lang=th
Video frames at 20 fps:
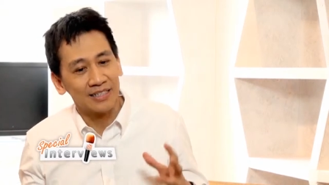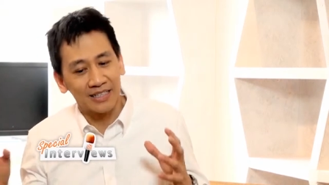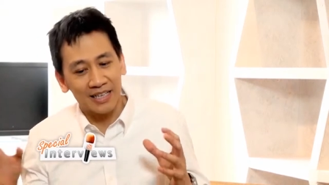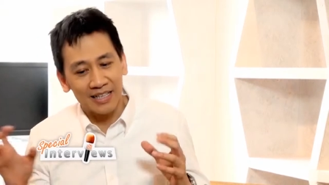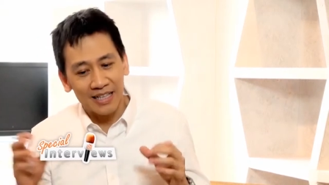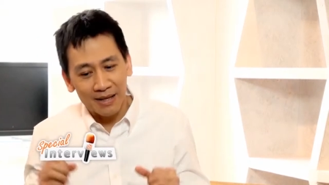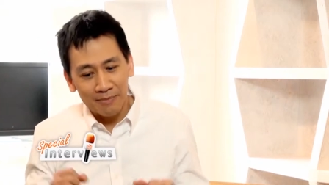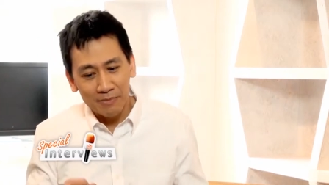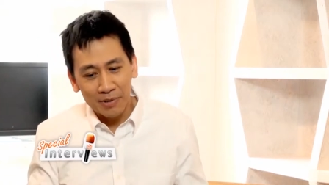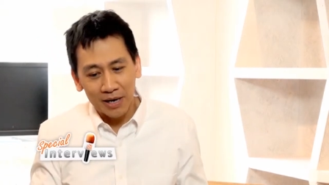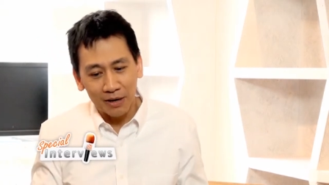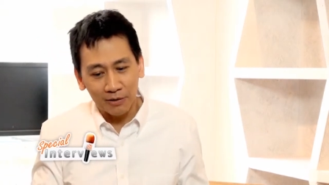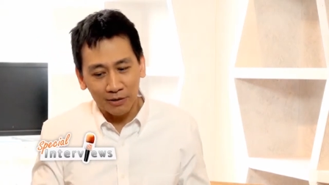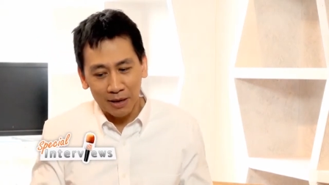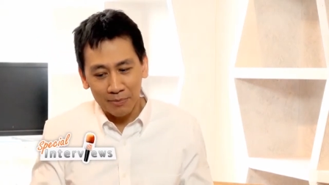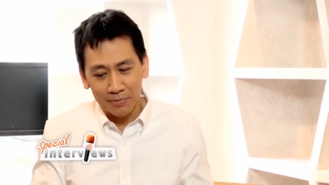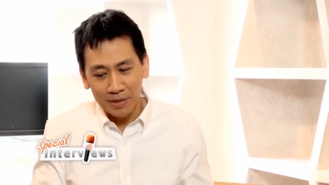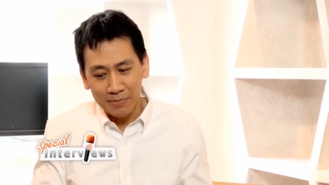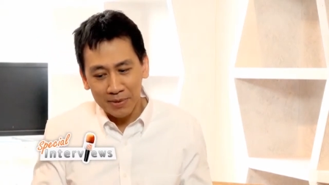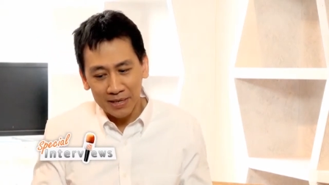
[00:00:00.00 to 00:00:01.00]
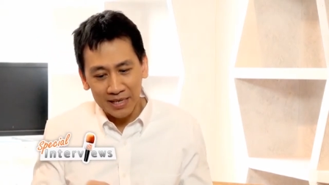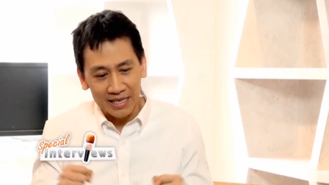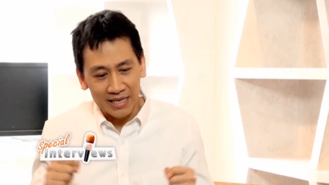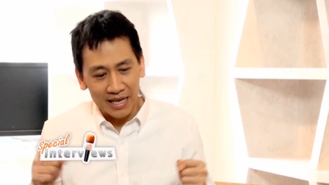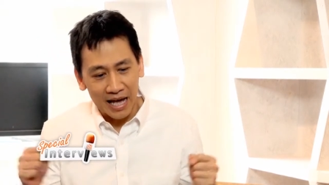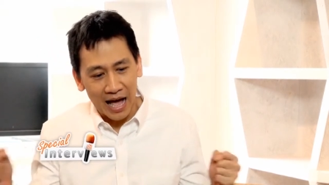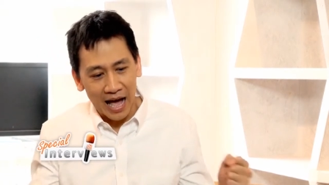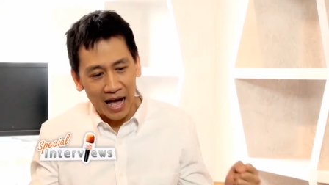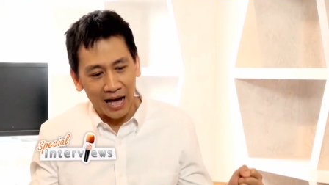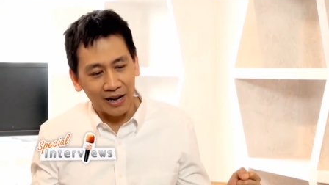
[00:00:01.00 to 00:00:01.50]
ฉะนั้นเมื่อเราทำได้ไม่กี่
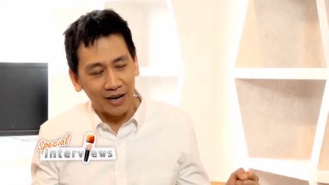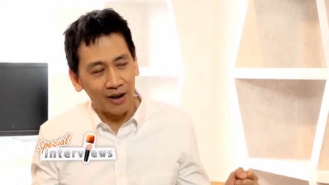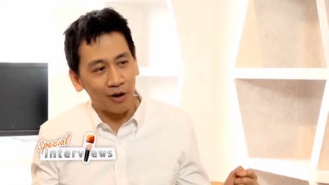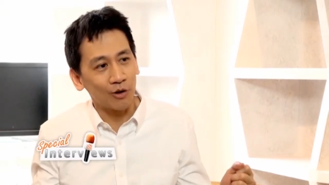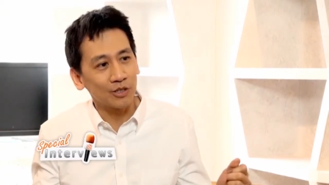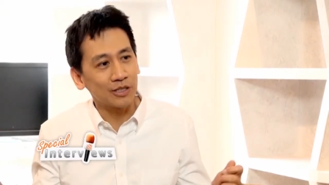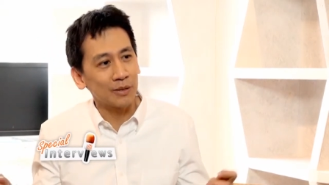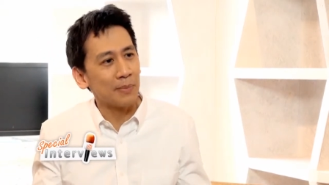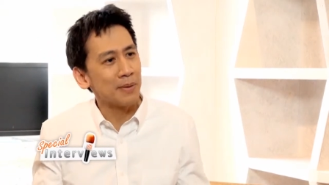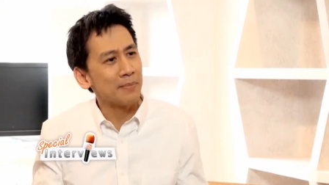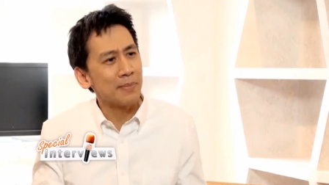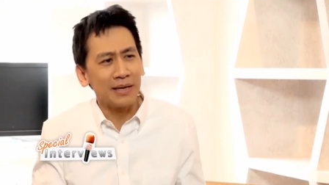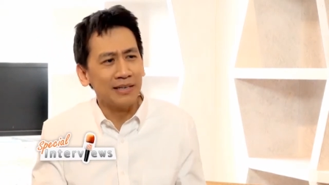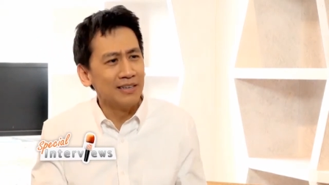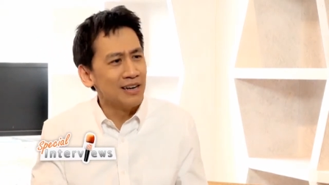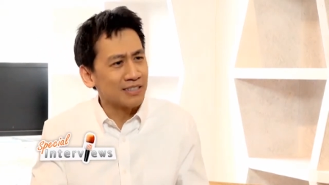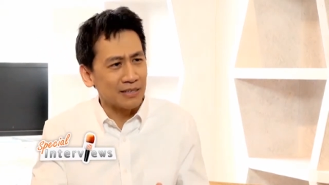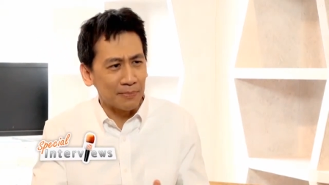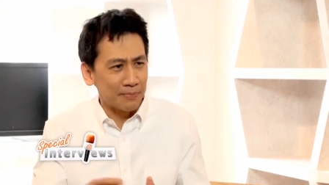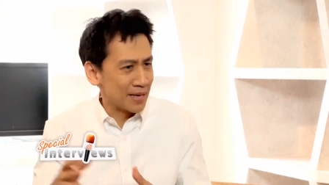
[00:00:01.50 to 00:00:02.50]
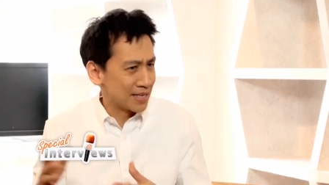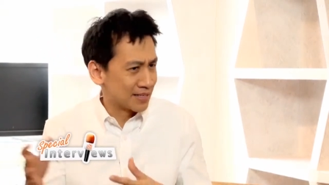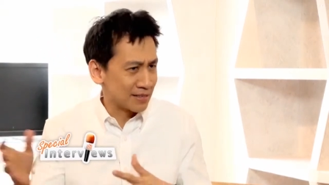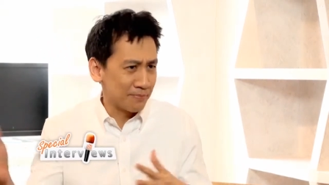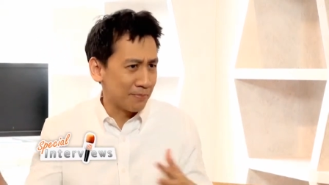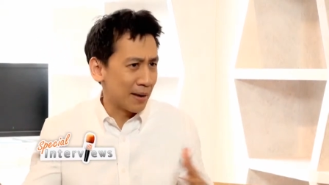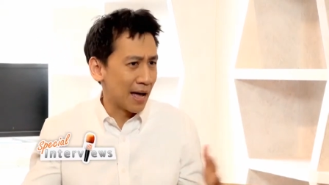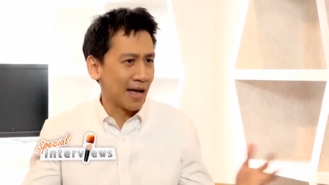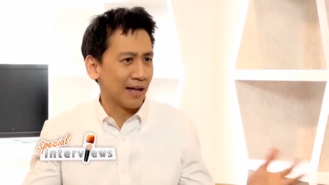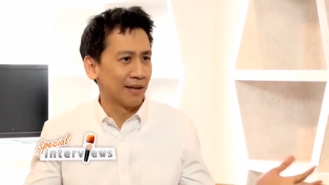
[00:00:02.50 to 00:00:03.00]
อย่างเราก็จะไม่ไปเลือกสเปซส
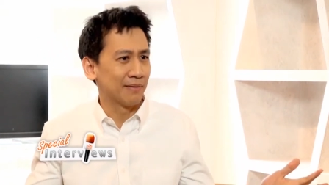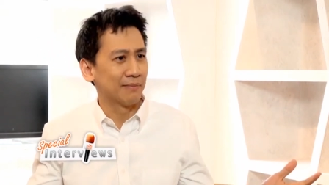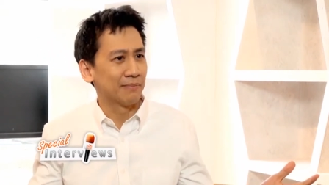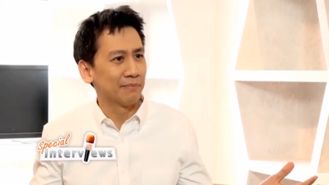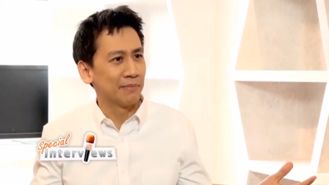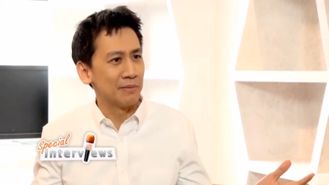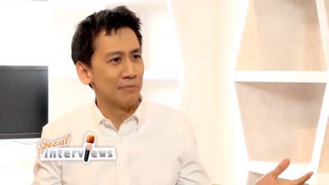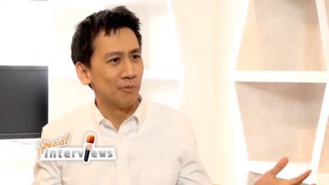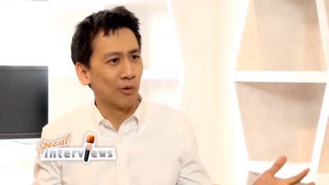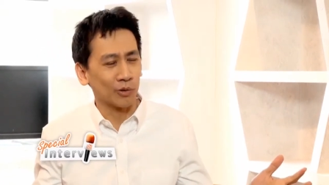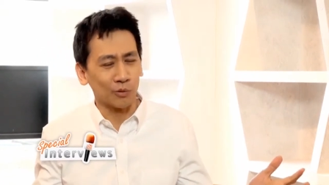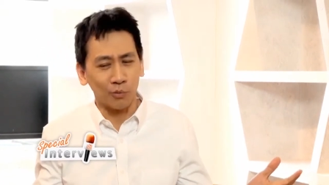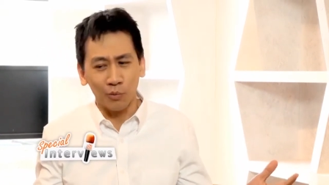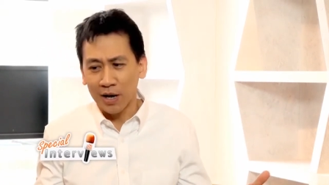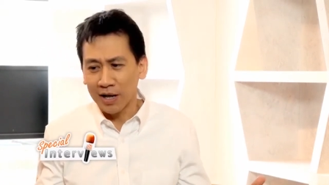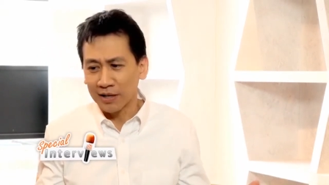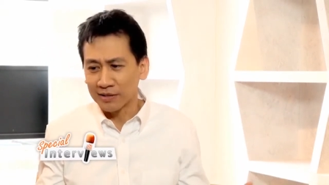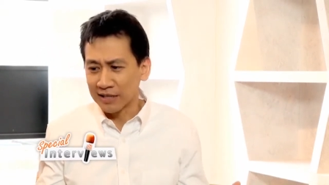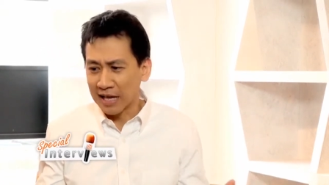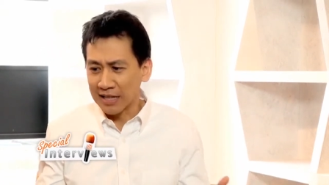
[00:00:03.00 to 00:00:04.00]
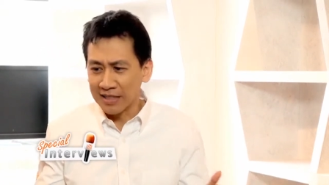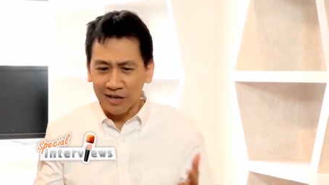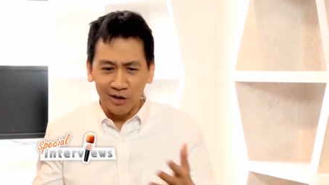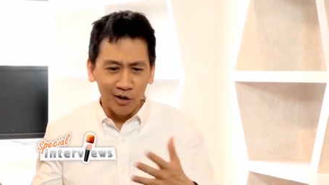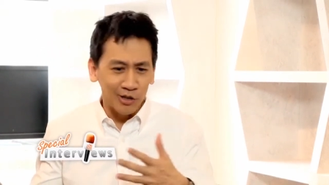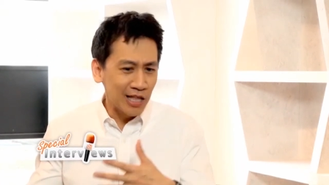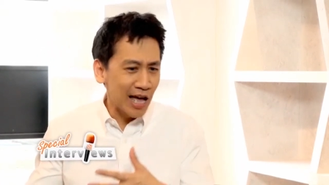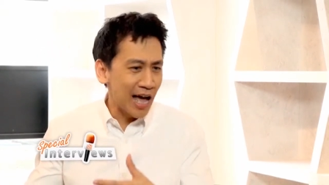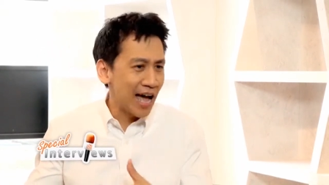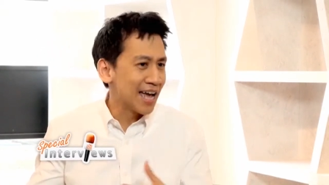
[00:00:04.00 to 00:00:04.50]
ปะไปหมดว่าอันนั้น
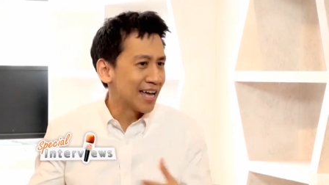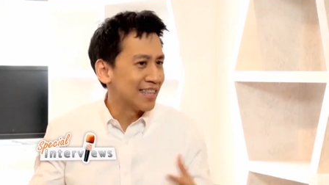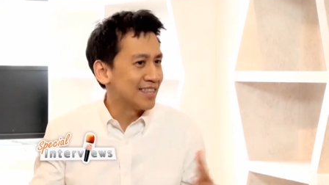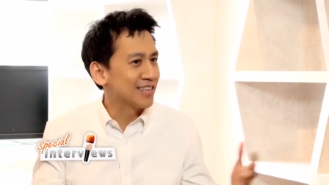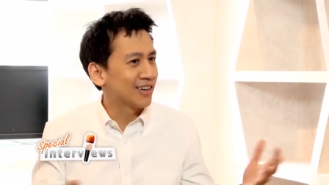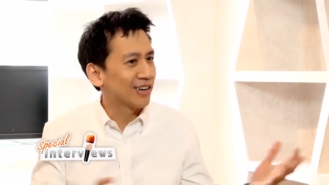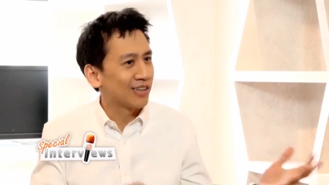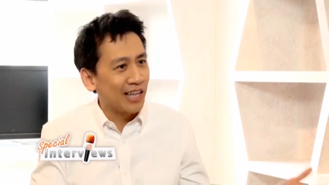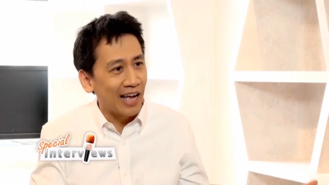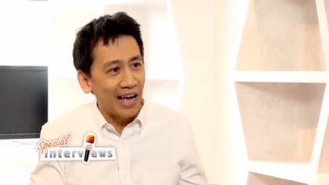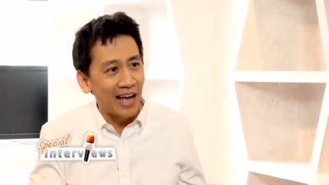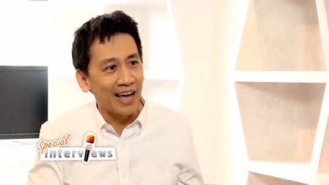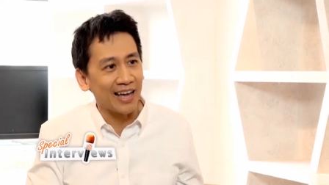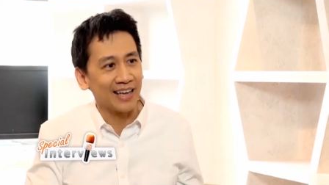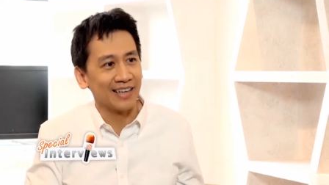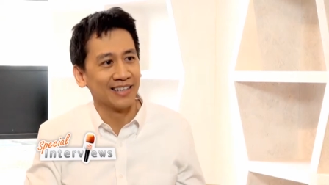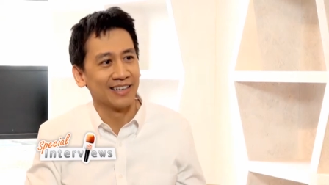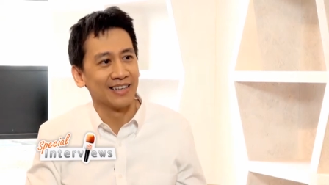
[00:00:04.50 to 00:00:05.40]
ก็ได้ อันนี้ก็ได้